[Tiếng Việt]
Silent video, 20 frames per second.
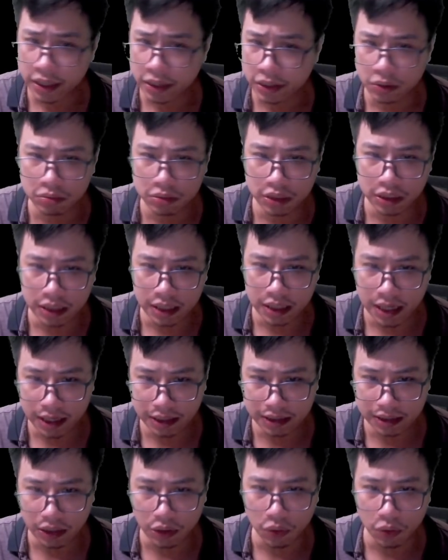Cũng chỉ là
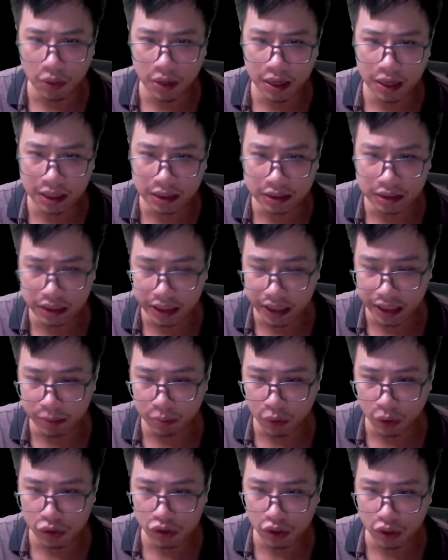chẳng qua là chỉ đến
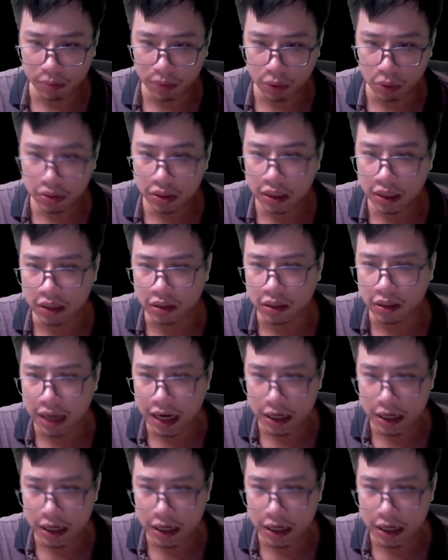4 giọt máu tươi là cực